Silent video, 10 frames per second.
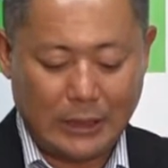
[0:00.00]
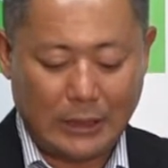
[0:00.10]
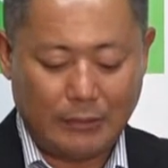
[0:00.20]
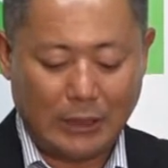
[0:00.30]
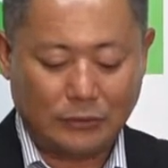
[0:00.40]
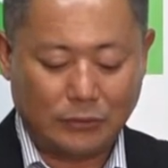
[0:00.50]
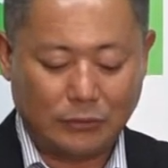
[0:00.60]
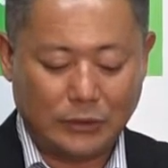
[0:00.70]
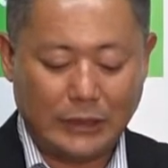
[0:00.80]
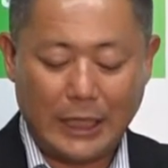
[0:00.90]
我が党
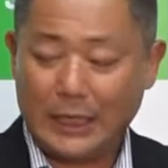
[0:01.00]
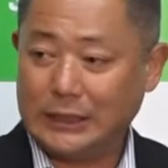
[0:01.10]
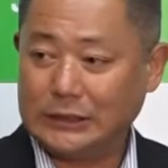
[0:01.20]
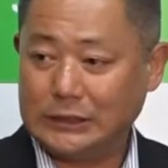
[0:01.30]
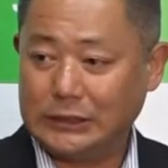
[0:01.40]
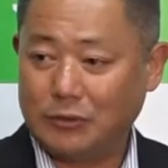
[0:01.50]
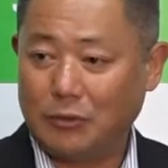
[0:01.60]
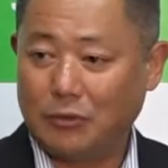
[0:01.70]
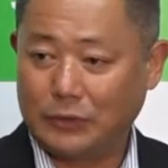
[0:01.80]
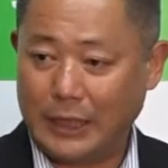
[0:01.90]
の井出理事の
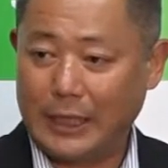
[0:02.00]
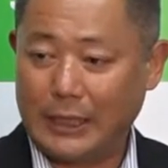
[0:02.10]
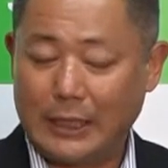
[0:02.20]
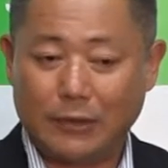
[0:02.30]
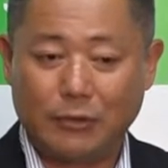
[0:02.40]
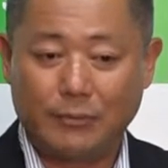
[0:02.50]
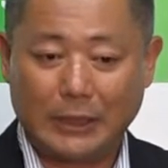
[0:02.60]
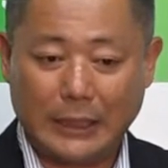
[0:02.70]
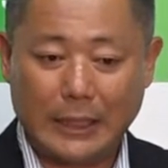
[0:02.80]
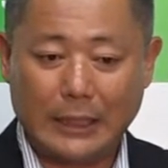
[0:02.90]
方で、これ
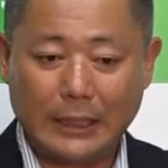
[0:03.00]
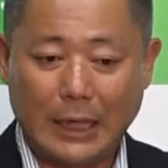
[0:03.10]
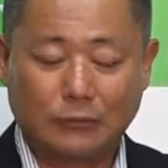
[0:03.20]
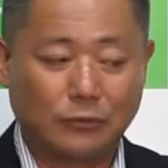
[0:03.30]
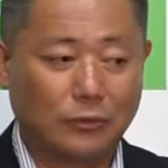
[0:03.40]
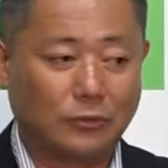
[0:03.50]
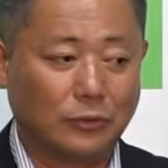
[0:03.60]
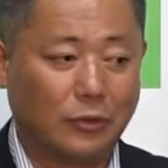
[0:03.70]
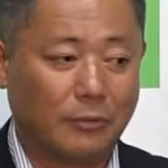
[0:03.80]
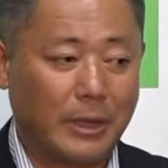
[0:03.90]
まで各党
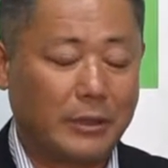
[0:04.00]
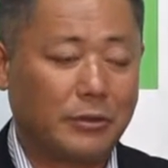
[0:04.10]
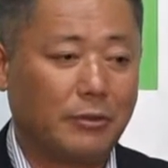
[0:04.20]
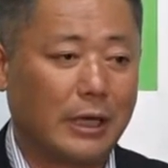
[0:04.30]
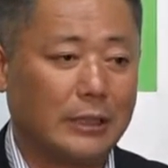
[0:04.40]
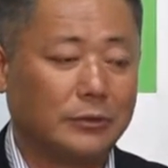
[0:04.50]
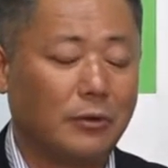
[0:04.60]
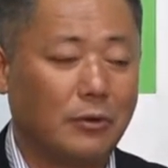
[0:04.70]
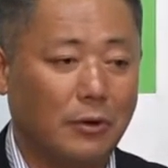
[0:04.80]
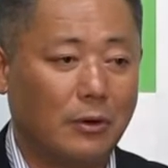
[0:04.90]
との勉強会
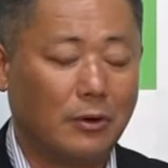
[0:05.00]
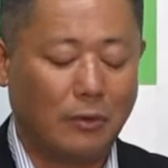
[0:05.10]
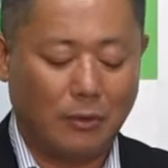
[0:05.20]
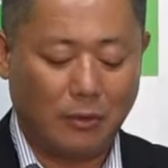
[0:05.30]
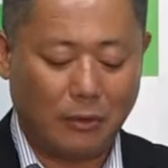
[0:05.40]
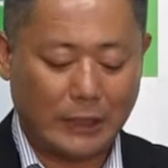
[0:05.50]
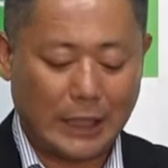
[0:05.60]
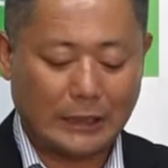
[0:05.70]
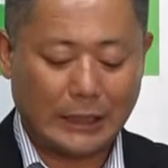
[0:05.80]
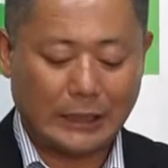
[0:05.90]
等を
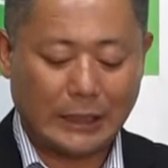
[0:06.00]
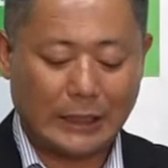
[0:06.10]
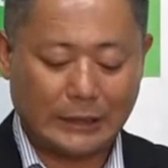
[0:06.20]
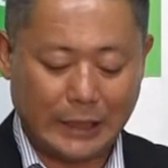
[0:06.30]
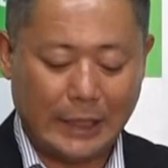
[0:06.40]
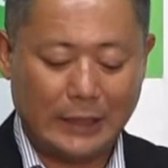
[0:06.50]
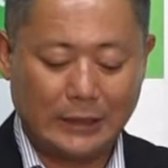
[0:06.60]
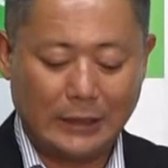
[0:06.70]
開いていただいて、